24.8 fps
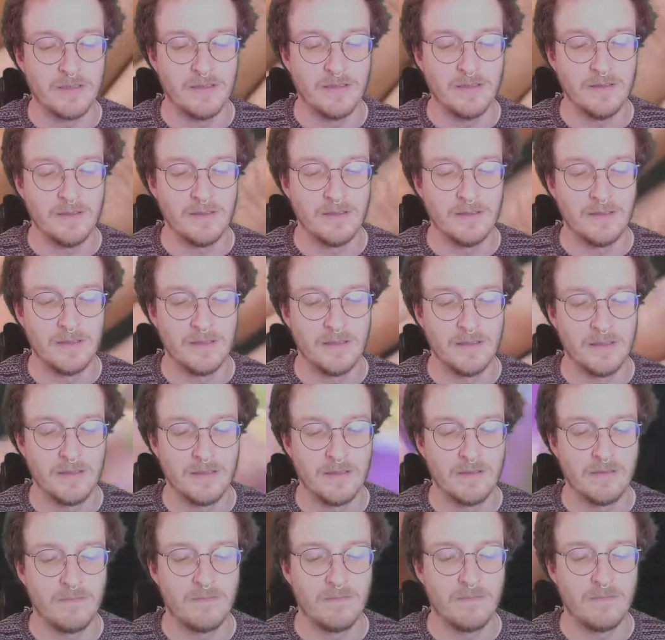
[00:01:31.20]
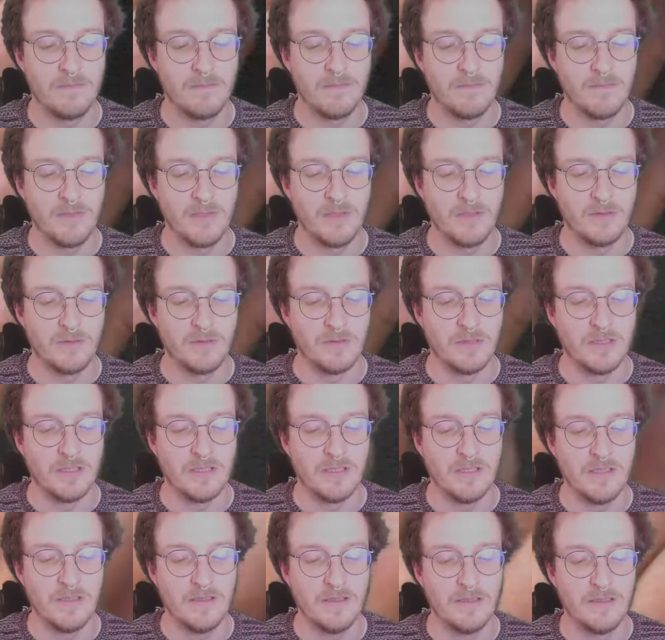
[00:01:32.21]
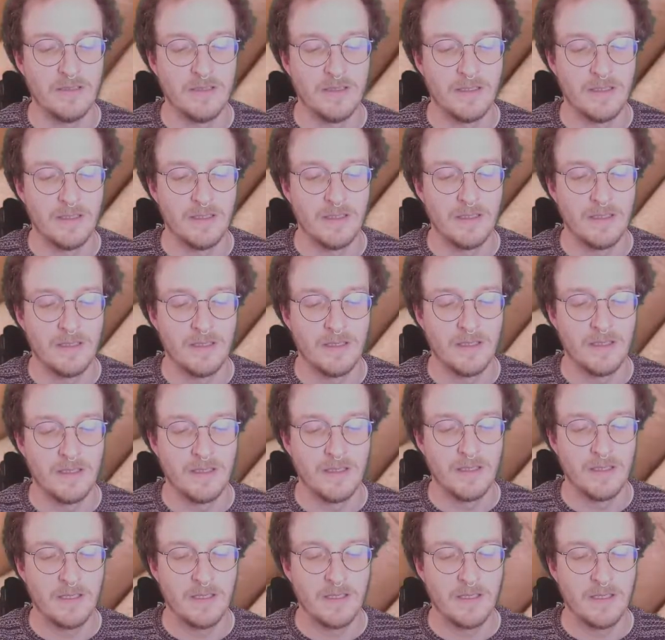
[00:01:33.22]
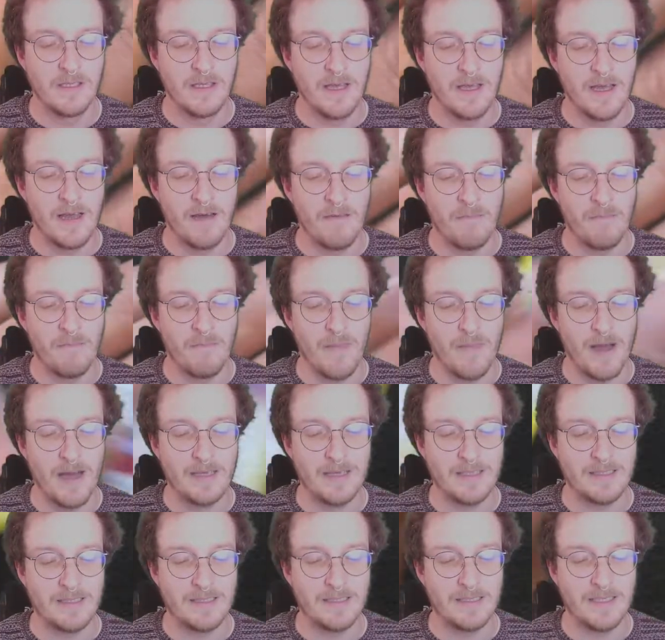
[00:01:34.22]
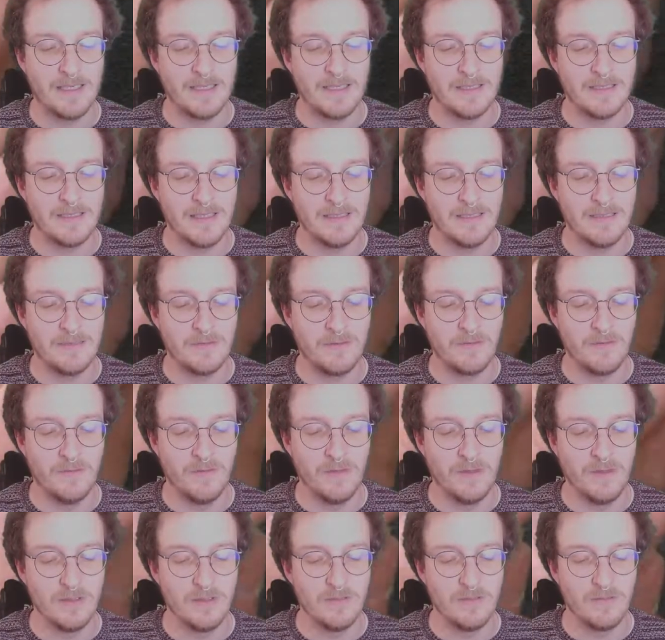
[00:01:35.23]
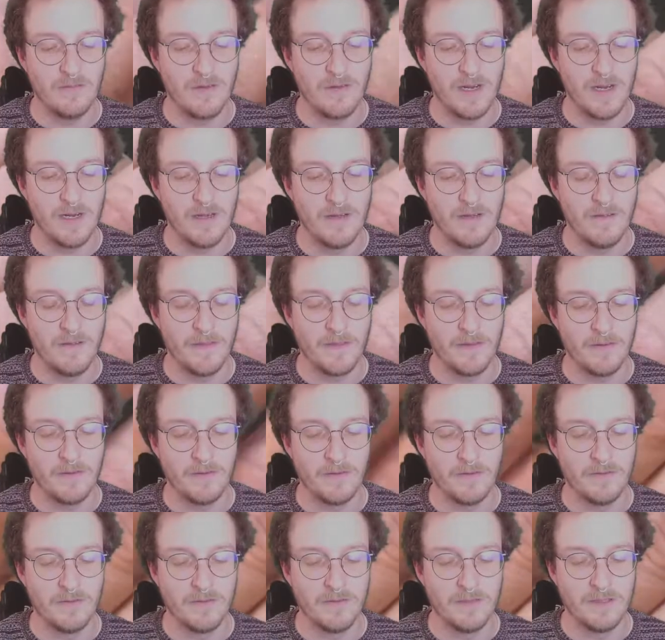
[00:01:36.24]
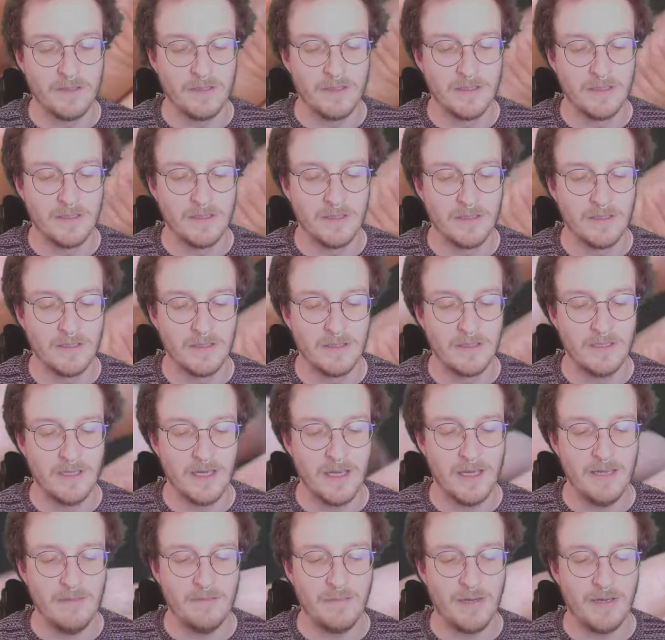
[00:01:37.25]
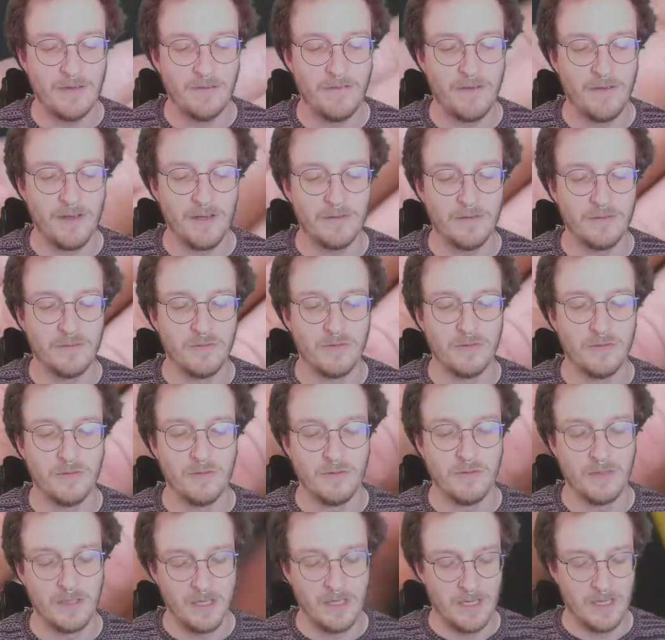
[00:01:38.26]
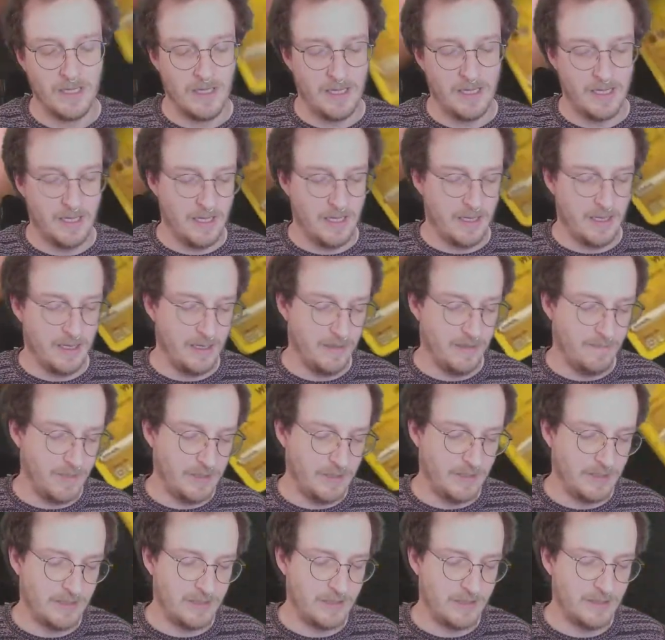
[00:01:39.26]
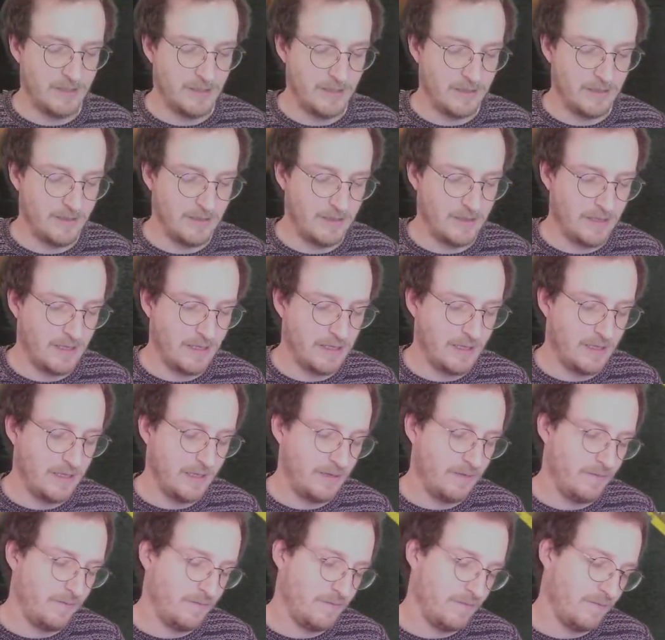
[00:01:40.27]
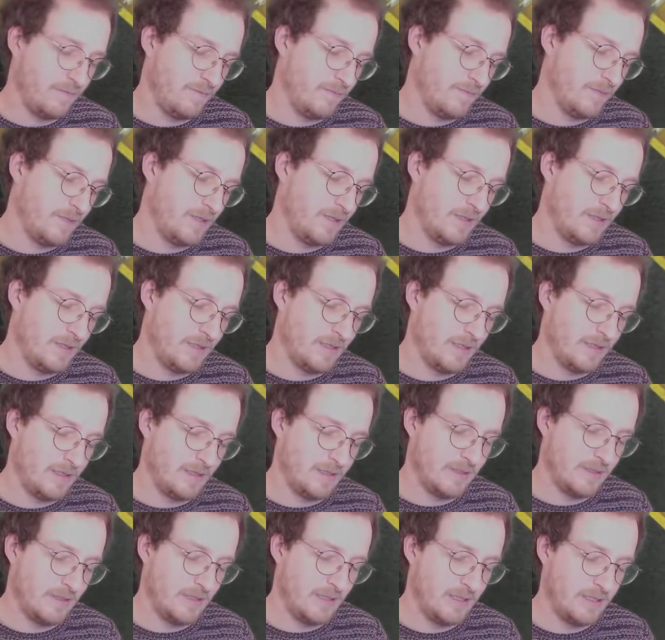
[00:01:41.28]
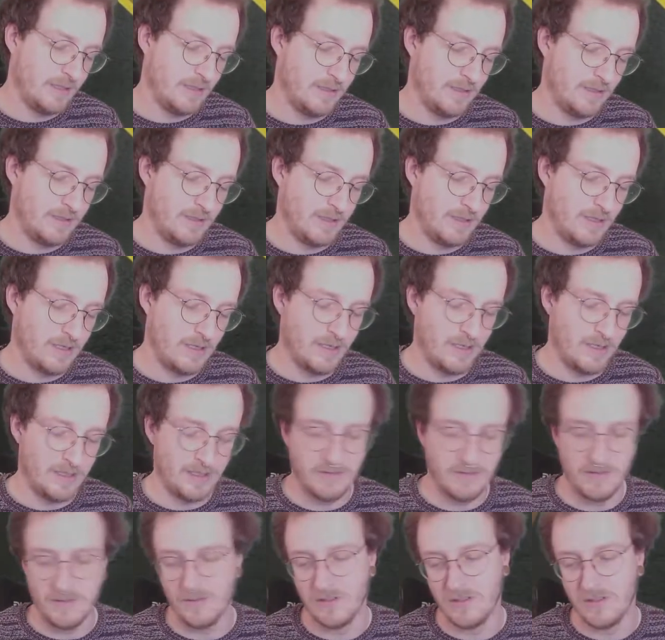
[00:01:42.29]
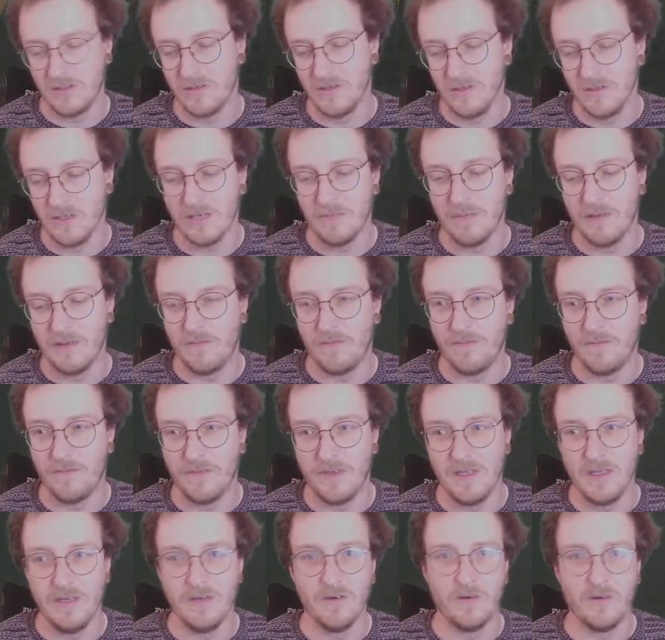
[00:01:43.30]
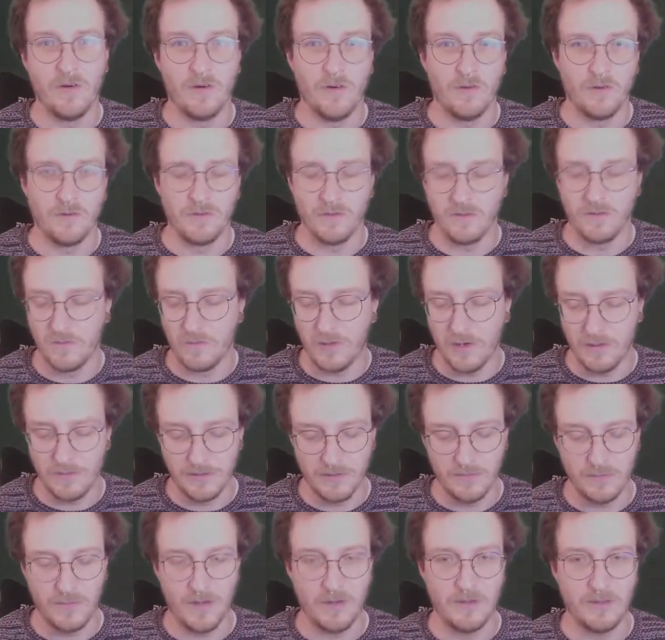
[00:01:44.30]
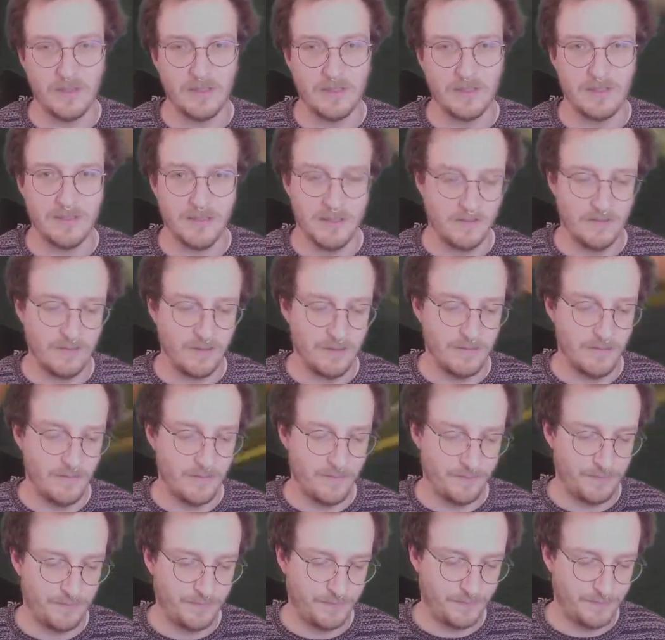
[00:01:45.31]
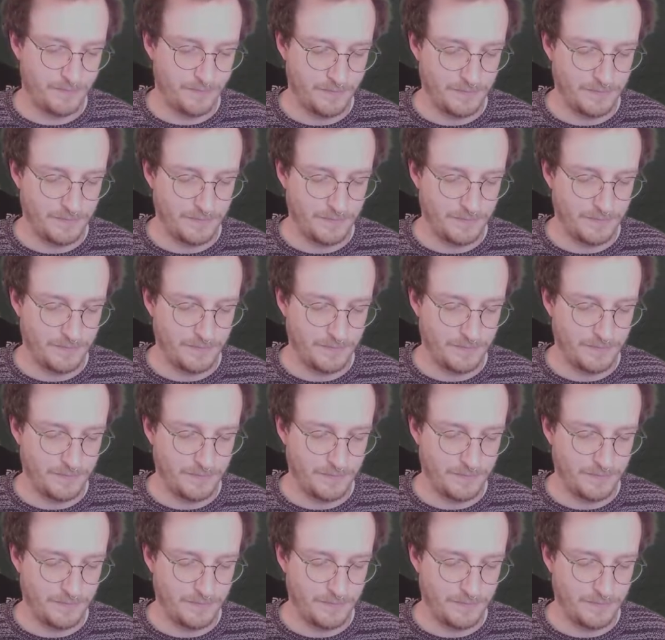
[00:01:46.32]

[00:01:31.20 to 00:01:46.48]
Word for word: Katze. Kutschiller. Max Sachs als Reverse Rare und ein Panferno Holo. Äh, was hat gesagt? 3,50, 3,60, 3,80 sind circa bei 4 Euro roundabout jetzt in etwa.